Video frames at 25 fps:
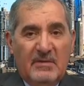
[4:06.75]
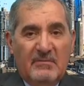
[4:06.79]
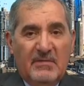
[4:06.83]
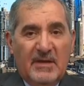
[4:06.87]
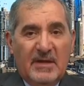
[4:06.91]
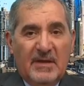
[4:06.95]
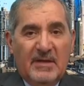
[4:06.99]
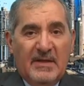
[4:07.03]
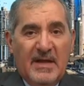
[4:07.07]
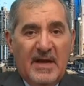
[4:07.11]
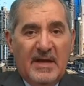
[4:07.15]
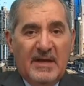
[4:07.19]

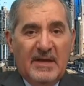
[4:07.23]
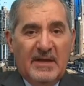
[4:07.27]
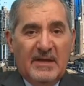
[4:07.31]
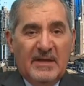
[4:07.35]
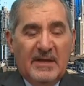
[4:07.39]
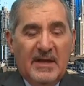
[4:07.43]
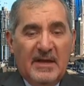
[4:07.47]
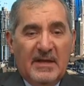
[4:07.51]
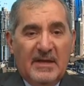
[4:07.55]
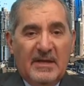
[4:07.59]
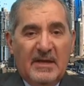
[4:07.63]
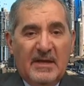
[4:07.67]
فلذلك
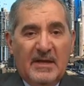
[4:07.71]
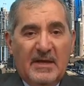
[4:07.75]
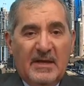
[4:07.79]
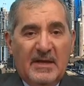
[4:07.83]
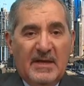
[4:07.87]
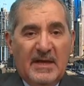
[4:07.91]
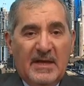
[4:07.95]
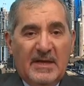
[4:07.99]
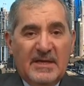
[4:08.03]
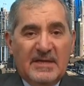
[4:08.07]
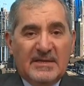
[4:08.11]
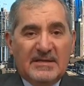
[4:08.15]

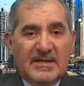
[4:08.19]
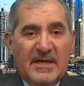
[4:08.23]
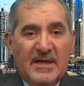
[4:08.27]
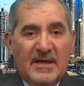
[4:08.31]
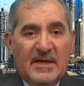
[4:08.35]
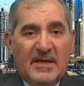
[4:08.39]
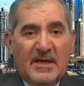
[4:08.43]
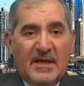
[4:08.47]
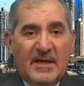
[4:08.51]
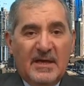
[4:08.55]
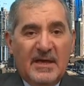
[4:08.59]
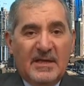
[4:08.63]

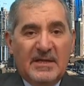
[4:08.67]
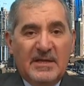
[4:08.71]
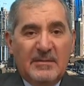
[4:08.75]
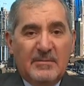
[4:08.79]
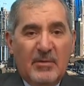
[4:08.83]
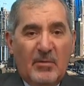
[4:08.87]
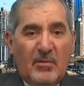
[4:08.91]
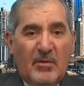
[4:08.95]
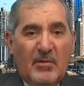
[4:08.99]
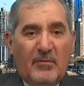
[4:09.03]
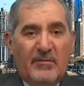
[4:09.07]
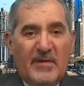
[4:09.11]
الطريقة
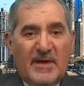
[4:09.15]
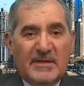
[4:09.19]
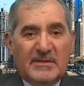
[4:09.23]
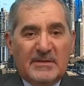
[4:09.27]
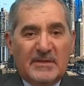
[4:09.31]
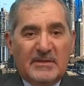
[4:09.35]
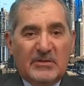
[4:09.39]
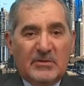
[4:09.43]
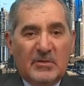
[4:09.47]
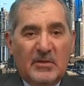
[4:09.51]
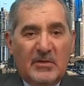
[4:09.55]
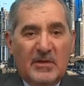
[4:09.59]
القديمة
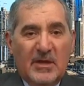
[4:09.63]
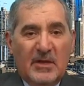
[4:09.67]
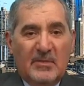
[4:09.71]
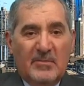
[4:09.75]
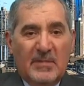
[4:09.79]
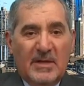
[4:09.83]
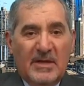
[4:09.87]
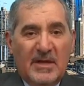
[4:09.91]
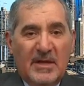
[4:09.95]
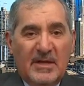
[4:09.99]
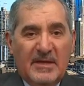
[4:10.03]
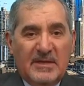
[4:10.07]
وفحص السكر
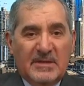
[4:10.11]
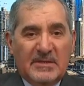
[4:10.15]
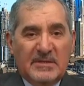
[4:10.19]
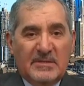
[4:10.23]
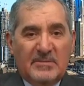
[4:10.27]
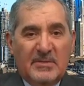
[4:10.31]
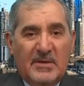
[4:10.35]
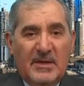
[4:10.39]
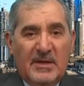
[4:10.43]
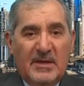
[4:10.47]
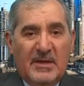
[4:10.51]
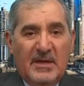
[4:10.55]
بين
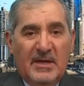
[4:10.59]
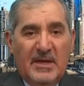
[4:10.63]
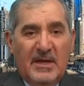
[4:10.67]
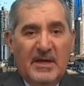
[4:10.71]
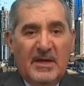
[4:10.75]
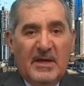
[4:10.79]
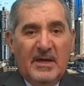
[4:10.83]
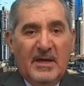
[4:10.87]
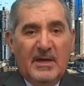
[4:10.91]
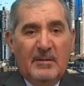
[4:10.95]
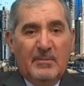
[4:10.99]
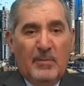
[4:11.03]
الإصبع
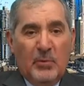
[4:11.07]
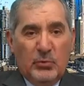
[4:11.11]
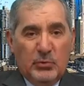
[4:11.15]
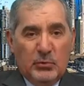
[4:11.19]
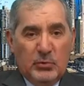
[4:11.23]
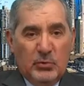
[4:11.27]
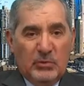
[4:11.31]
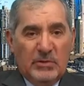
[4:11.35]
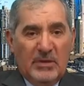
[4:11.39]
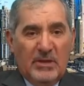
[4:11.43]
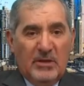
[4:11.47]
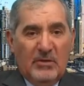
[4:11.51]

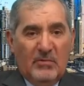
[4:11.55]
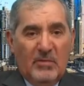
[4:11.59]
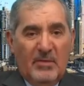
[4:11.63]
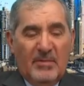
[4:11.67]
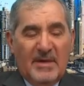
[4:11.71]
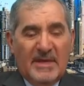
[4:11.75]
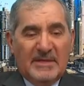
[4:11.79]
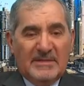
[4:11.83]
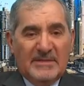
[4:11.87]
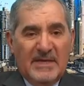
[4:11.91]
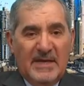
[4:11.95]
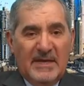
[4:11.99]
موجودة
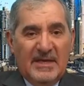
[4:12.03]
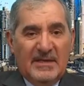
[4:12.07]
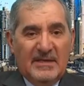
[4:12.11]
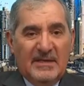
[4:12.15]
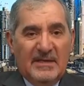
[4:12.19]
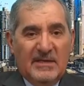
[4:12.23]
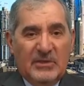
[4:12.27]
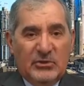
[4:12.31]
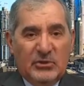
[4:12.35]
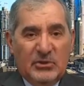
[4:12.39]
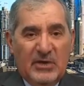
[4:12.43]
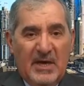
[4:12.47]
وما
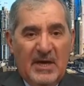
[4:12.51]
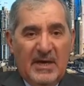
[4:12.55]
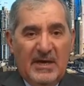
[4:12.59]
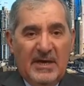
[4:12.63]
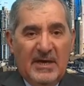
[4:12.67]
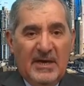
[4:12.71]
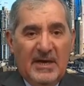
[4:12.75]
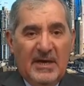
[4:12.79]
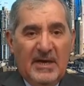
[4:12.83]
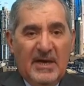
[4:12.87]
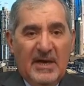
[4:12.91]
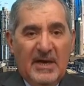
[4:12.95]
زالت هي
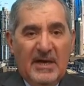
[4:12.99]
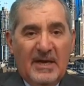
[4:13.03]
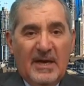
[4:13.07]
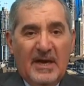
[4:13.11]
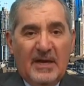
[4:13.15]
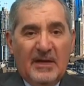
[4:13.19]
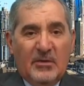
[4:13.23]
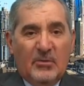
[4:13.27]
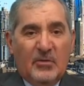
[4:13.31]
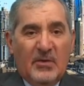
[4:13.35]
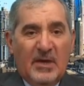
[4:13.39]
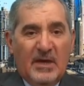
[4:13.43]
الشائعة
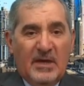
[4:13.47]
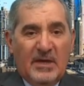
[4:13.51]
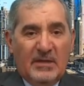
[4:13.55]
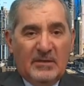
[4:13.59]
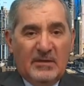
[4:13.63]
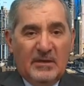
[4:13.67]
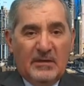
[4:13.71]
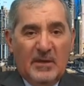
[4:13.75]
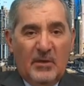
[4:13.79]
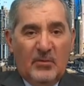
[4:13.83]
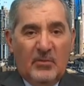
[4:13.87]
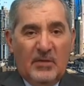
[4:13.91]
لكن هناك
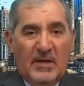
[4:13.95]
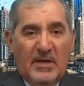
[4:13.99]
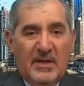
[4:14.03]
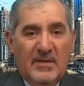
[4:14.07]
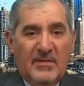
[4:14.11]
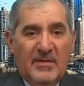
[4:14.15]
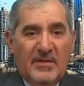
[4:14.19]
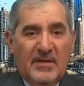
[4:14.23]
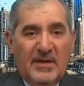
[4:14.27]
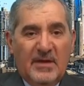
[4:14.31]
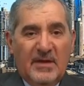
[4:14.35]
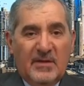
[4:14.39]
تطور
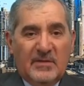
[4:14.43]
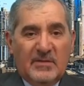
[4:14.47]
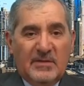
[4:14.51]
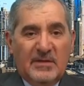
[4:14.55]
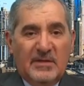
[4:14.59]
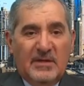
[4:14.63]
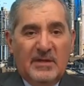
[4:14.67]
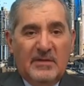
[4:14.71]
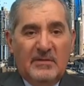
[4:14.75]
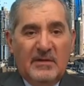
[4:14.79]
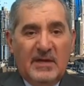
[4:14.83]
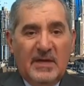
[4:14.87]
الذي
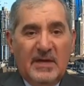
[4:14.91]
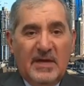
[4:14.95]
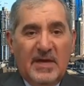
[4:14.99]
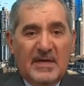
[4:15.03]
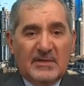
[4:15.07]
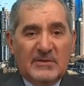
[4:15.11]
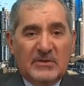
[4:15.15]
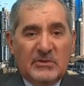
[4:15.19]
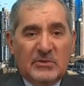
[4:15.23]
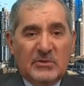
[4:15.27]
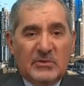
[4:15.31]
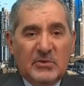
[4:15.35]
ذكرتيه
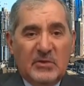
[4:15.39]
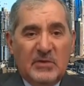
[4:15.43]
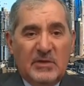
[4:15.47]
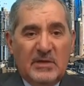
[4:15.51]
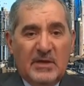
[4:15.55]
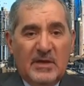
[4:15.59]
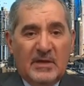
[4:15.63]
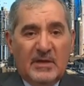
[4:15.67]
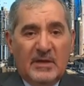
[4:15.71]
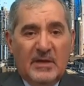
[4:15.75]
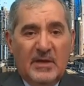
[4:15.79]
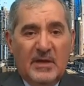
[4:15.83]
قياس
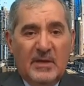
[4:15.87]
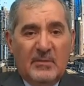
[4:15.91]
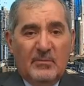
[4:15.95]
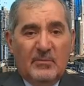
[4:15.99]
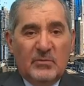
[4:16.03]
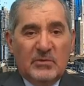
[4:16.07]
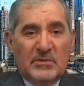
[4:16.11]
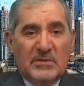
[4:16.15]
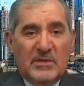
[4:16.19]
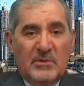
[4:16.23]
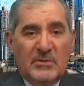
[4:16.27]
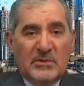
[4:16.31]
السكر
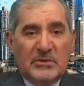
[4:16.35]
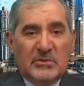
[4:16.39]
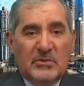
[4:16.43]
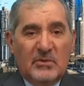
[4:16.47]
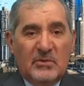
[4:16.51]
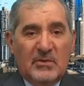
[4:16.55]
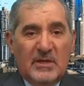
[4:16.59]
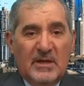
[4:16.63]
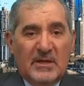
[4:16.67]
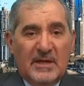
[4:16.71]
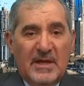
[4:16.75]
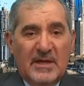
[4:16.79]
مستوى
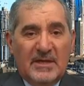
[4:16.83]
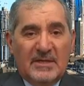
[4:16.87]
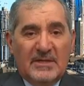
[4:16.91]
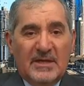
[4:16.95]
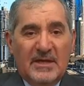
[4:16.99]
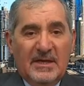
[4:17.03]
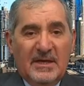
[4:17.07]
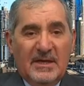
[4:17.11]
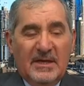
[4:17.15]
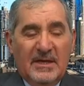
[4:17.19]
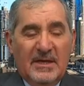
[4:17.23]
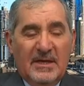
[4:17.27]
السكر عن
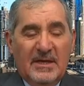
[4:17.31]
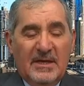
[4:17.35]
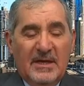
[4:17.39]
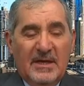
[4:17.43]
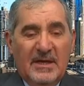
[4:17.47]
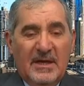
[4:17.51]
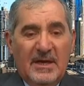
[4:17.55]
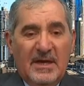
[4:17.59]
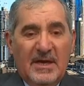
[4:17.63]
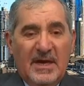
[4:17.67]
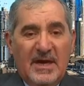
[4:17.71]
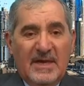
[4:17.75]
طريق
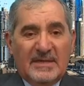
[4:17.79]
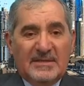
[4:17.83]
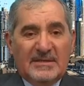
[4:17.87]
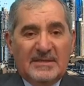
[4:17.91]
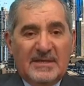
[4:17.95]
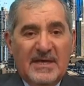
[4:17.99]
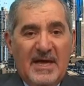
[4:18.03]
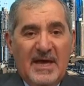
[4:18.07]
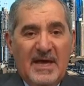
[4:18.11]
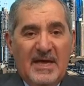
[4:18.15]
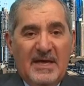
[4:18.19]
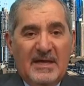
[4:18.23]

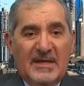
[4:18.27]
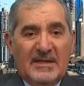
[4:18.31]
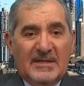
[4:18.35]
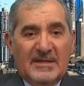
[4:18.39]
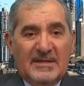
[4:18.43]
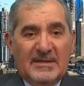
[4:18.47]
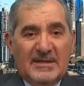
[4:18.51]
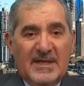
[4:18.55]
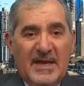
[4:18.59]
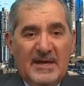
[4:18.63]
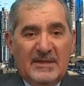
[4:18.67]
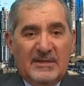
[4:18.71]
السائل
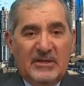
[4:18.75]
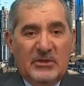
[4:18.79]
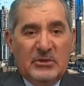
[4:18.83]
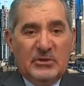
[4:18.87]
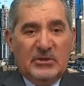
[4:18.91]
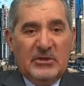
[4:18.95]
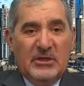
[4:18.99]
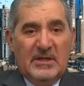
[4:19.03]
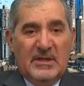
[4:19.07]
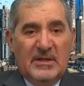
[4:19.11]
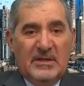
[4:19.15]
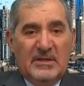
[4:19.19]
تحت
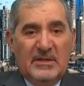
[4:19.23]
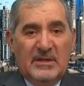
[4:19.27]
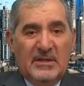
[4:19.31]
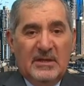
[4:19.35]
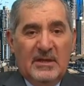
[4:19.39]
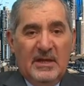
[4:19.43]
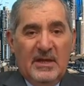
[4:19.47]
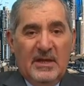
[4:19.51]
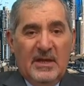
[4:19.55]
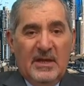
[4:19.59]
الجلد